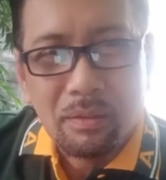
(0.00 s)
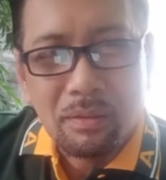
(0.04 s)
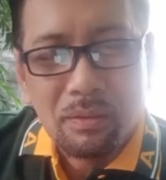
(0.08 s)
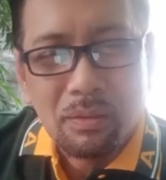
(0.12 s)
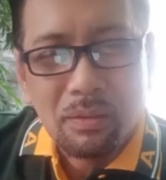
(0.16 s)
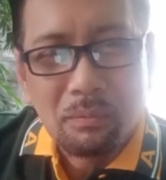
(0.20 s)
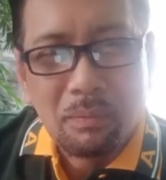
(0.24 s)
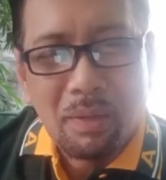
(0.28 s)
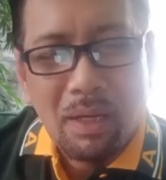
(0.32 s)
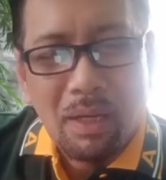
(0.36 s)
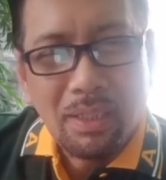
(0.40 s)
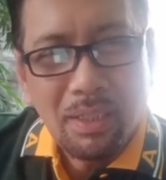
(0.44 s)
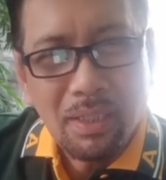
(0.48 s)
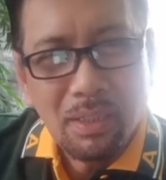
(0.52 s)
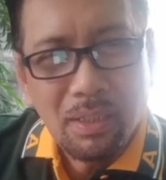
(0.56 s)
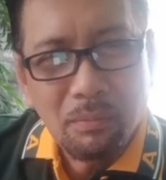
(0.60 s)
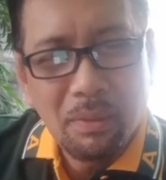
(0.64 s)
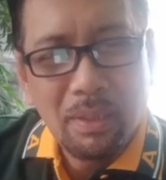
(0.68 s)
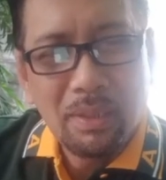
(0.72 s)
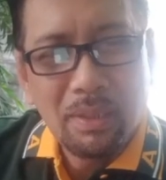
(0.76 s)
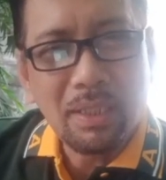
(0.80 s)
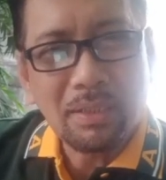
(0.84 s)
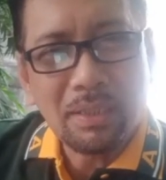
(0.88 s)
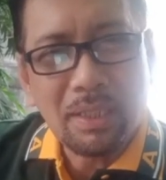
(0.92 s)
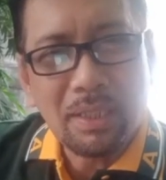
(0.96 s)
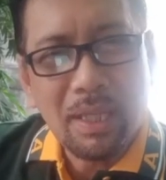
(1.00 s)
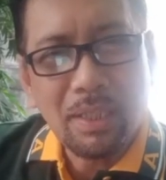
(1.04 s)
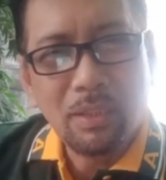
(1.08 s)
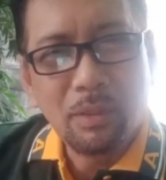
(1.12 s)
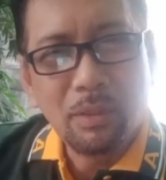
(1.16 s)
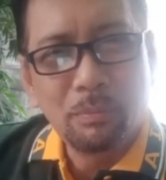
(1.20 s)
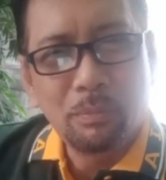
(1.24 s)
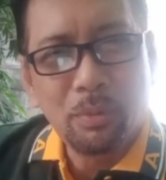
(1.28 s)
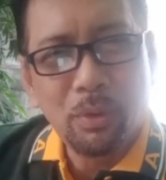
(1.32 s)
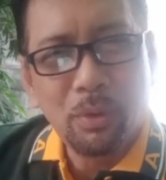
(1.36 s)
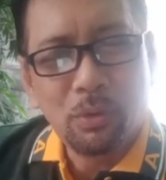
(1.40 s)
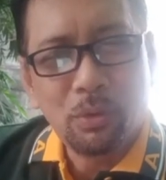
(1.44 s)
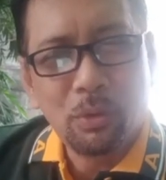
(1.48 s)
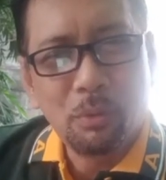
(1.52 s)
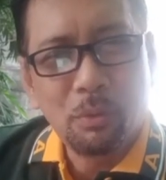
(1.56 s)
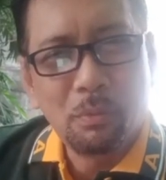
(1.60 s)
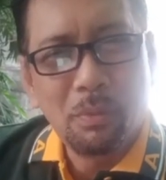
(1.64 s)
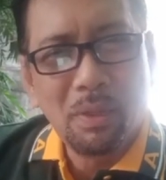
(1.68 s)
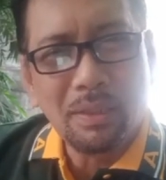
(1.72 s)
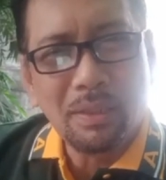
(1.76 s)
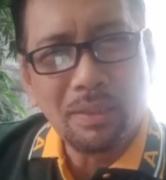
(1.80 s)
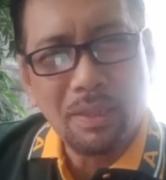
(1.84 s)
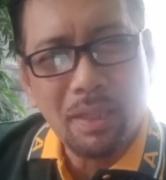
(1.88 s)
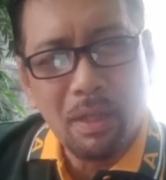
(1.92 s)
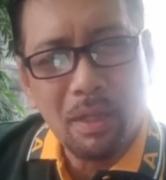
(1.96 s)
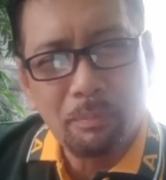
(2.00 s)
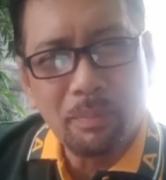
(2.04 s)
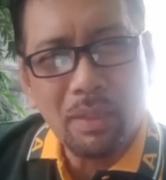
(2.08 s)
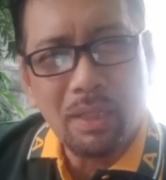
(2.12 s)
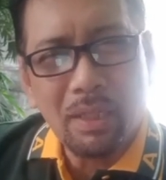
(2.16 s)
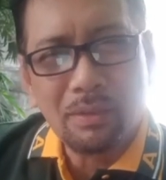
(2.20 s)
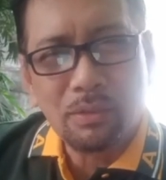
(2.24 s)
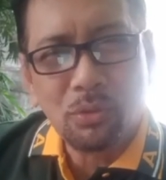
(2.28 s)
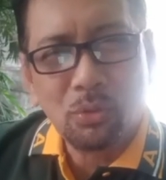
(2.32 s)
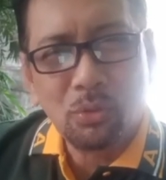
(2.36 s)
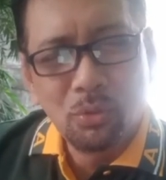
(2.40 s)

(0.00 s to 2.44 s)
maliban na tayo po'y tumanggap ng